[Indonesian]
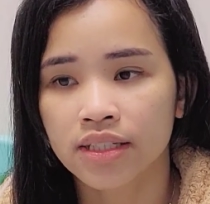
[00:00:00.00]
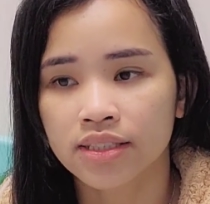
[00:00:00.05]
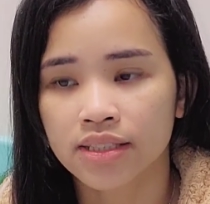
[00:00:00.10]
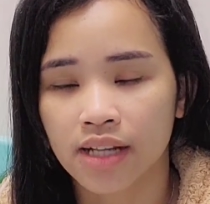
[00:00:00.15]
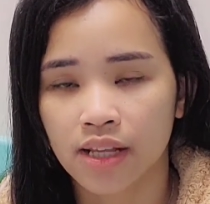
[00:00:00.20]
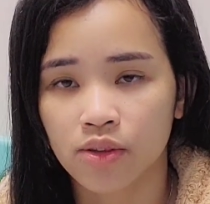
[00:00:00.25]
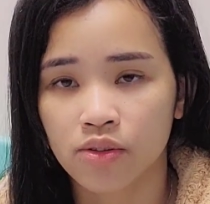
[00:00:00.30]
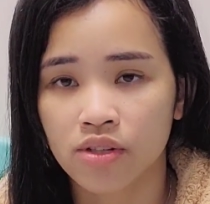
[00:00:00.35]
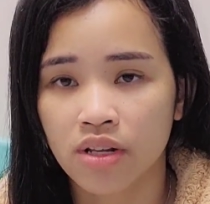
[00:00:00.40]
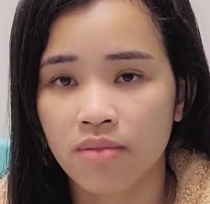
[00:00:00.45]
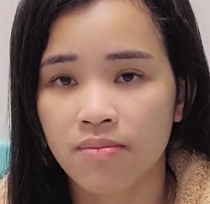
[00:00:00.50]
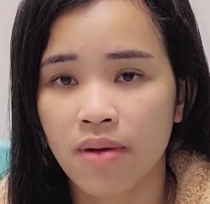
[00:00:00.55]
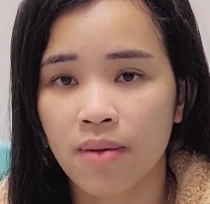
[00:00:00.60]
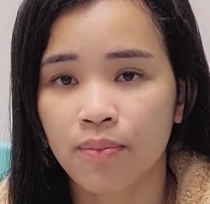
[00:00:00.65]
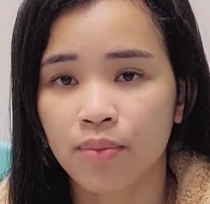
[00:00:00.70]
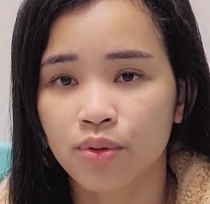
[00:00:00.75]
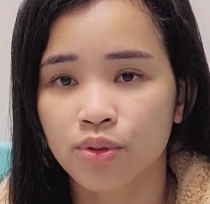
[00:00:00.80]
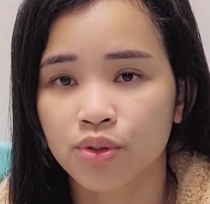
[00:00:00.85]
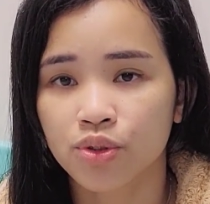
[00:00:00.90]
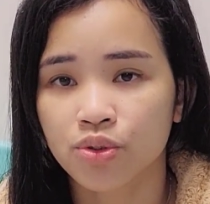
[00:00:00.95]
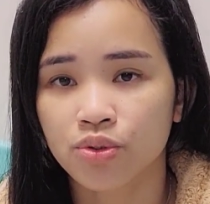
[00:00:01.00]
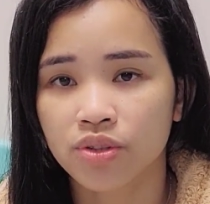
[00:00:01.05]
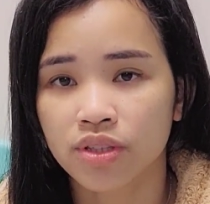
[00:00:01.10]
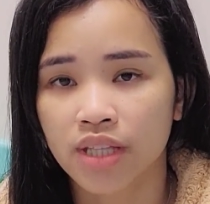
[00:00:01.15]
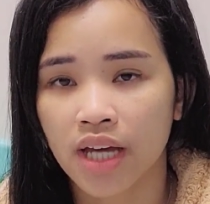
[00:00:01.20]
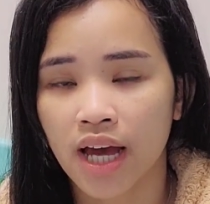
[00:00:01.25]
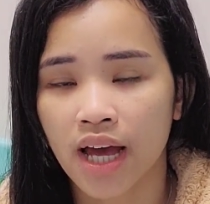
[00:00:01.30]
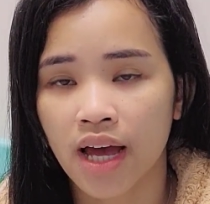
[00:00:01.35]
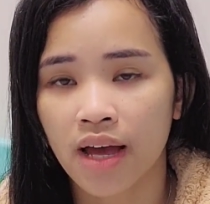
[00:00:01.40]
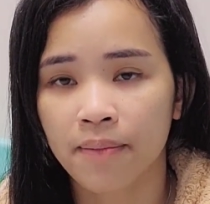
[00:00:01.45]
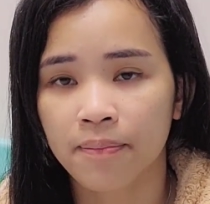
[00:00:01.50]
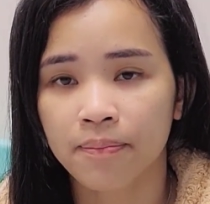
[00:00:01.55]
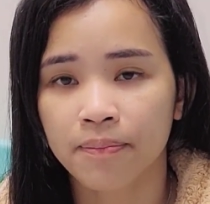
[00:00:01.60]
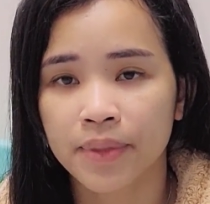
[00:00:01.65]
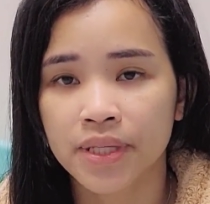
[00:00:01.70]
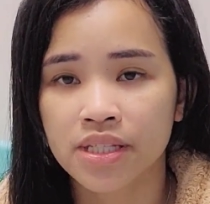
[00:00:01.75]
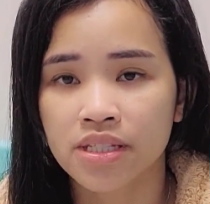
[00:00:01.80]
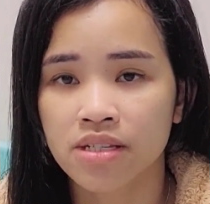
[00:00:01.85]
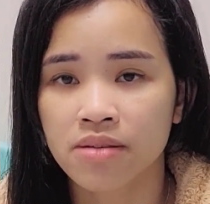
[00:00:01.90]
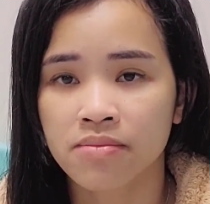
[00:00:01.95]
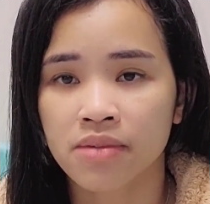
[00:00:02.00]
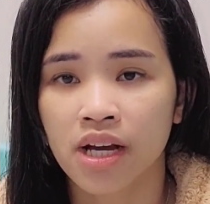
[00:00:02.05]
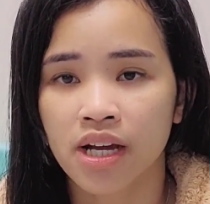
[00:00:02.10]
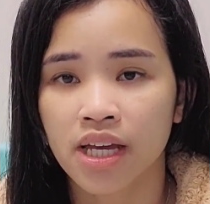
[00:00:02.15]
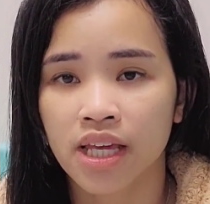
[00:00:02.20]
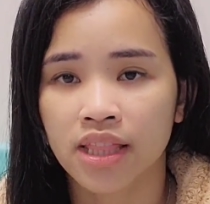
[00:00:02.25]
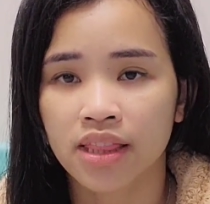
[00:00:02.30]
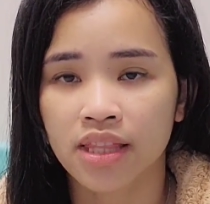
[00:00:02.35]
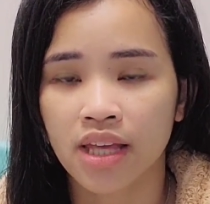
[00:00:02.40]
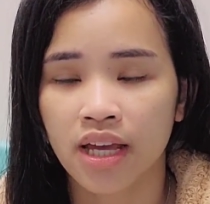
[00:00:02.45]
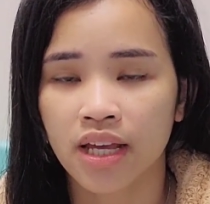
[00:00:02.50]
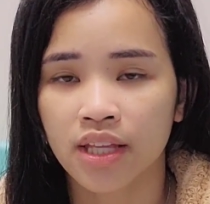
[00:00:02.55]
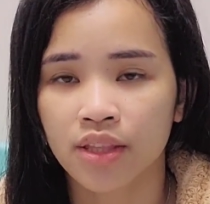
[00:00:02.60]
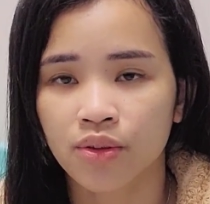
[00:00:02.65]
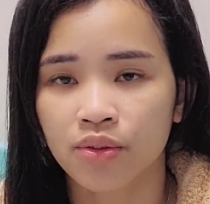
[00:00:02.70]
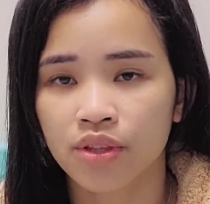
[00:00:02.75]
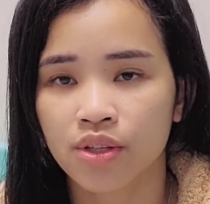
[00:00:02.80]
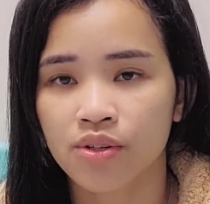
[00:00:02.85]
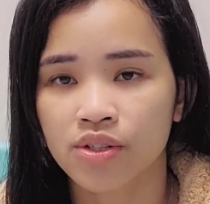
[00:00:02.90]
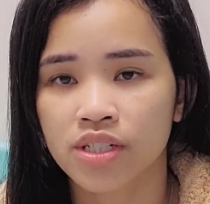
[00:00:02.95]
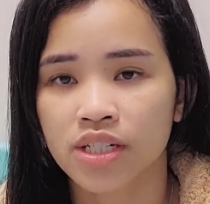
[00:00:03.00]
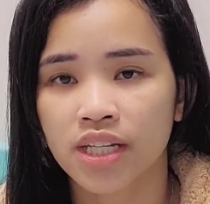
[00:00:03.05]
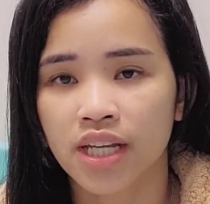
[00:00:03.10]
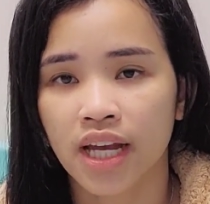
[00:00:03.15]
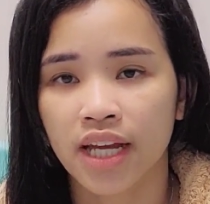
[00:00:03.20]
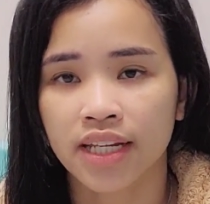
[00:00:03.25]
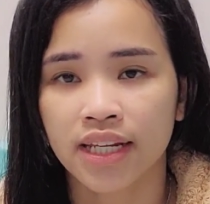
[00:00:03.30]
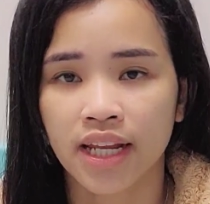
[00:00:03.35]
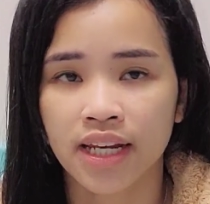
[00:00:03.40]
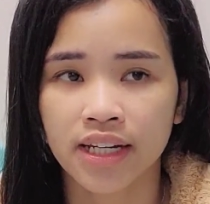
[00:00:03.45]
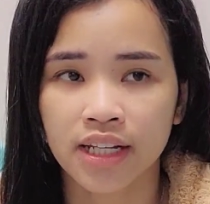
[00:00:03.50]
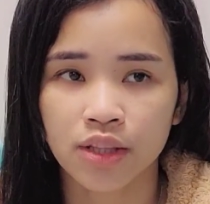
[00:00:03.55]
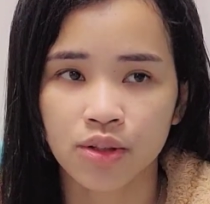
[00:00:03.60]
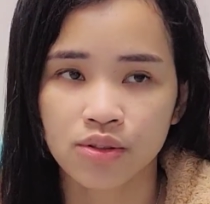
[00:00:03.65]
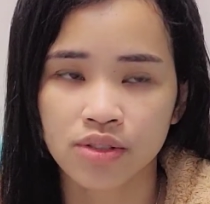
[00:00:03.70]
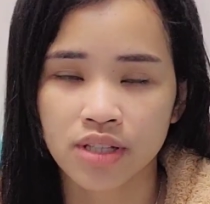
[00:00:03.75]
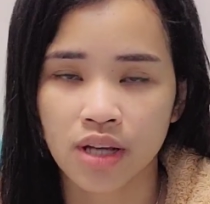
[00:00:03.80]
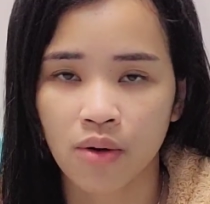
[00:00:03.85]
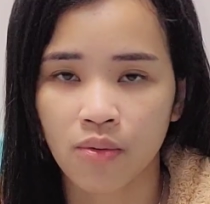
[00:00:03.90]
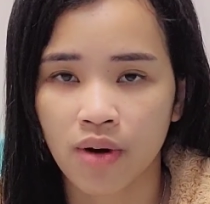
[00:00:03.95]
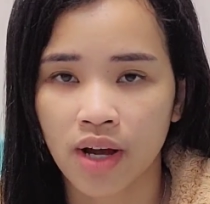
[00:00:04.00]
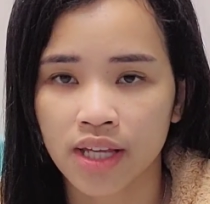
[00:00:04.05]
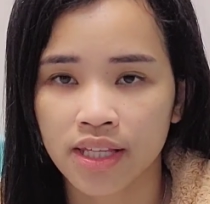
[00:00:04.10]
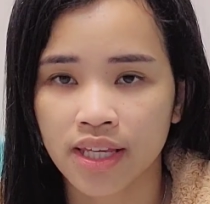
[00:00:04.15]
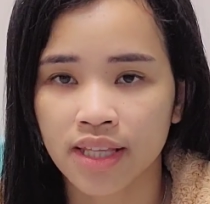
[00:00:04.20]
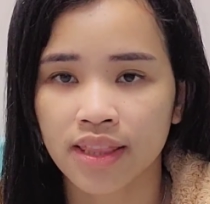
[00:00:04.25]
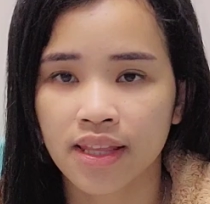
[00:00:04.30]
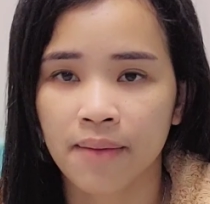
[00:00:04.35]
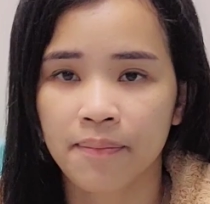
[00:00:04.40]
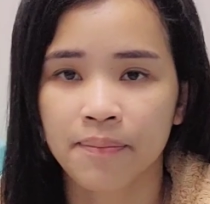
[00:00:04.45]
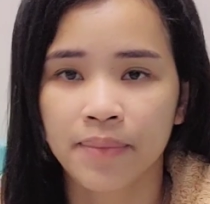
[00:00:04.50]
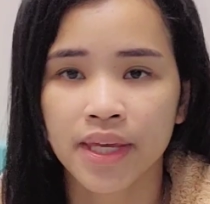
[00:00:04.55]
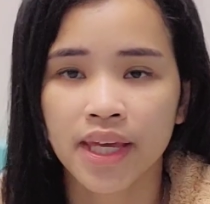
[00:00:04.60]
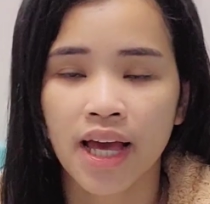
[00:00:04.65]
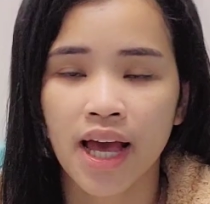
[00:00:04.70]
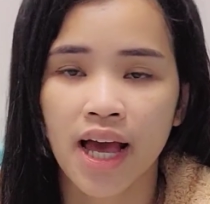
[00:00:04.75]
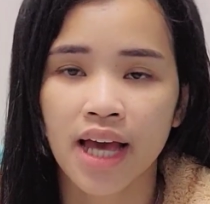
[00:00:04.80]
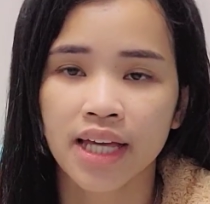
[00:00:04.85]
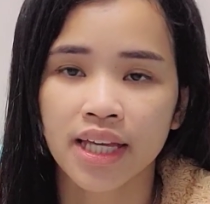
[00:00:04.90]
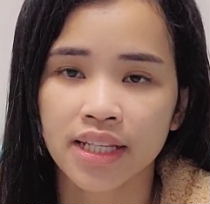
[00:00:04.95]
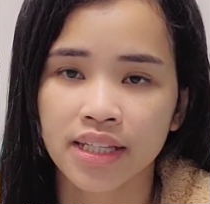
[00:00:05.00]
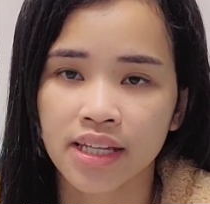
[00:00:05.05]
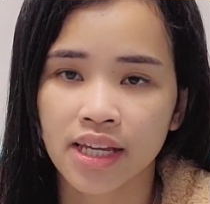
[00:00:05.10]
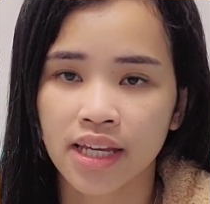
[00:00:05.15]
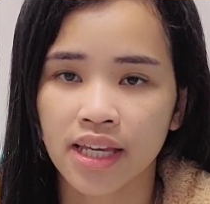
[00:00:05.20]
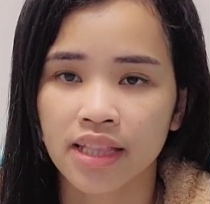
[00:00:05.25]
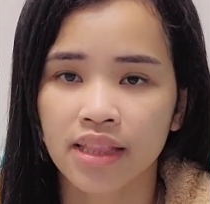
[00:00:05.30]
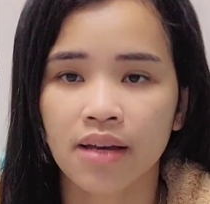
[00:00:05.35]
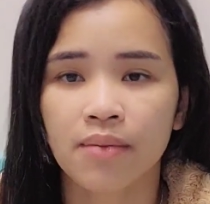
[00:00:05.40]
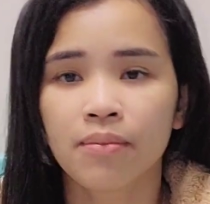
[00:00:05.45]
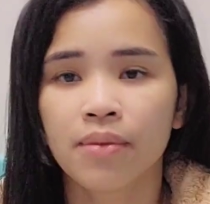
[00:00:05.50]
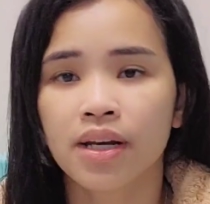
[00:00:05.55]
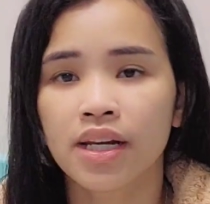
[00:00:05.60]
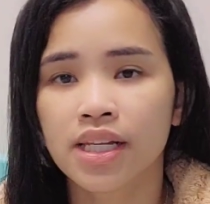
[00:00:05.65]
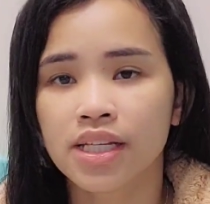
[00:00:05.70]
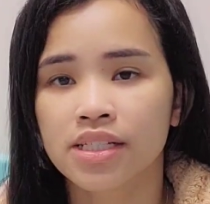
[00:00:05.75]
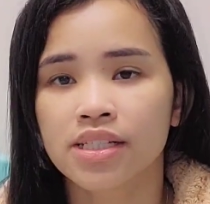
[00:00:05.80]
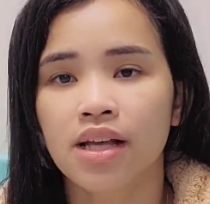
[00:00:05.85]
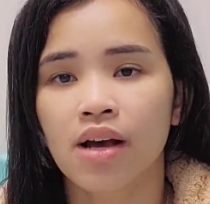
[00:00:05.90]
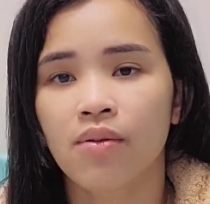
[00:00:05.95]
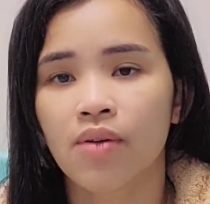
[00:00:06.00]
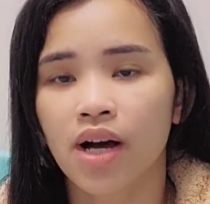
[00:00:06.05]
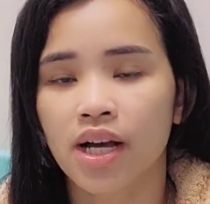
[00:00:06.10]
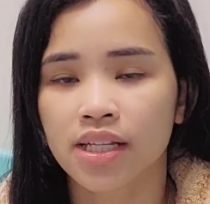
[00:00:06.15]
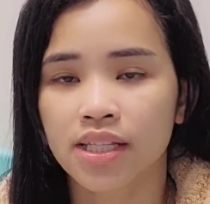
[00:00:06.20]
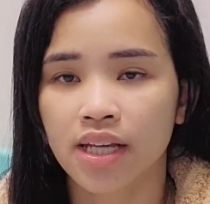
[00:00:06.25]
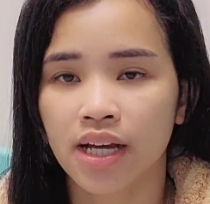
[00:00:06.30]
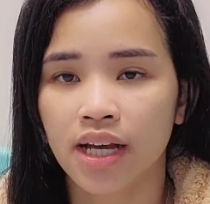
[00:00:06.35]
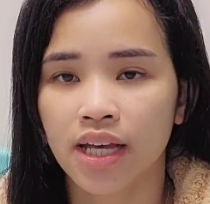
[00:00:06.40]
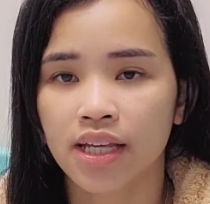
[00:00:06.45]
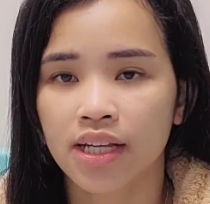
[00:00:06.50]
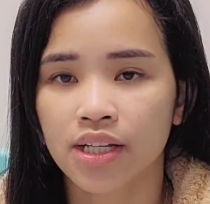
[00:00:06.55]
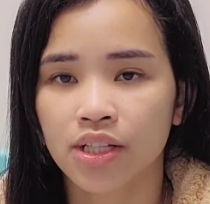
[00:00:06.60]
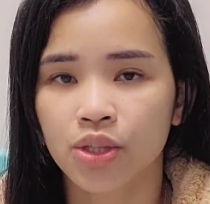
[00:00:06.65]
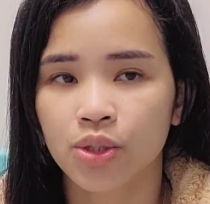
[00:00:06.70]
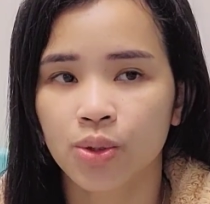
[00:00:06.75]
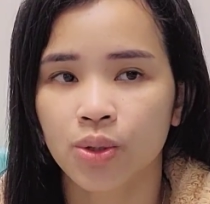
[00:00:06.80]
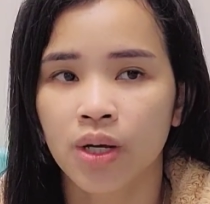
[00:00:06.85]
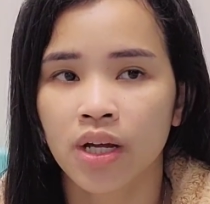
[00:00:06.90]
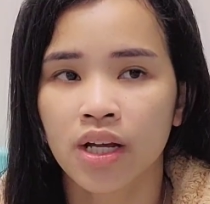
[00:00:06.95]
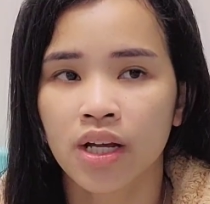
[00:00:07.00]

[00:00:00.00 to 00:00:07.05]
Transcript: 150 juta pinjam ke kita gitu terus digadain itu sawahnya tapi akhirnya kita beli sawahnya kayak gitu.